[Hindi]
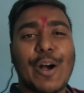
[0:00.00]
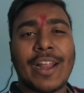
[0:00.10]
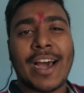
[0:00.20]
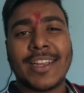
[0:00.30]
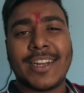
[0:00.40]

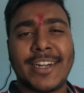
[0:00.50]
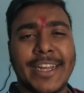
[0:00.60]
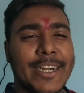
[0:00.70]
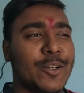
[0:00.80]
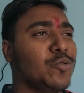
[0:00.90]
और आज है
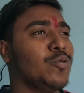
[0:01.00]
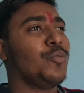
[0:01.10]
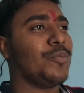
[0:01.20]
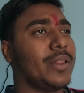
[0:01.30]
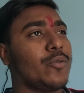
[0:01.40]
डे टू
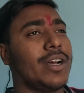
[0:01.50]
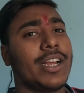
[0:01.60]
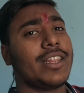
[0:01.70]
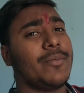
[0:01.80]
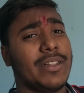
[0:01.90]
मैं थोड़ा
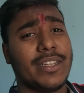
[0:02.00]
गया था